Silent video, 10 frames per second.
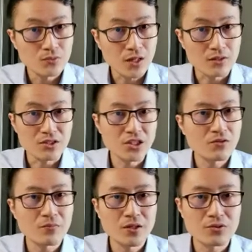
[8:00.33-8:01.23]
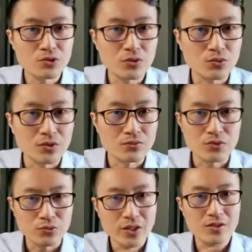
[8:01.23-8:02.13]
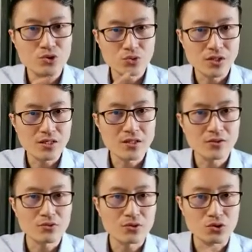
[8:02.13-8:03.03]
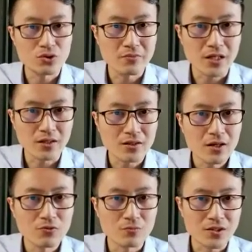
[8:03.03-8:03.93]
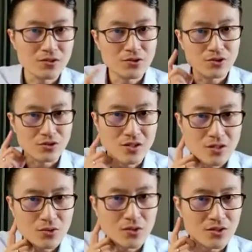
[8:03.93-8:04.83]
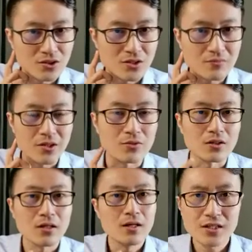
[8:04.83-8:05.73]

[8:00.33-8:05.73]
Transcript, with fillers: 啊！你千万不要说我我为了说英音或者说美音，我平时就只听英国人，只听美国人，